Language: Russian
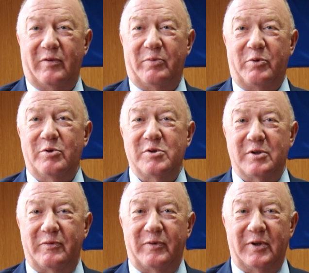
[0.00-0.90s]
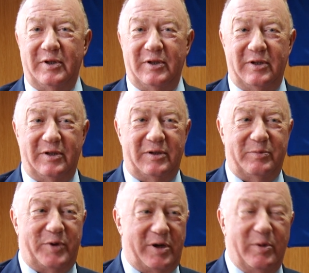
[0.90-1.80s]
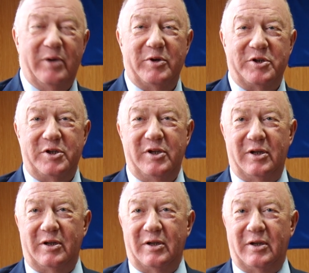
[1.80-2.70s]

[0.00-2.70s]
вопросов и принимаем решение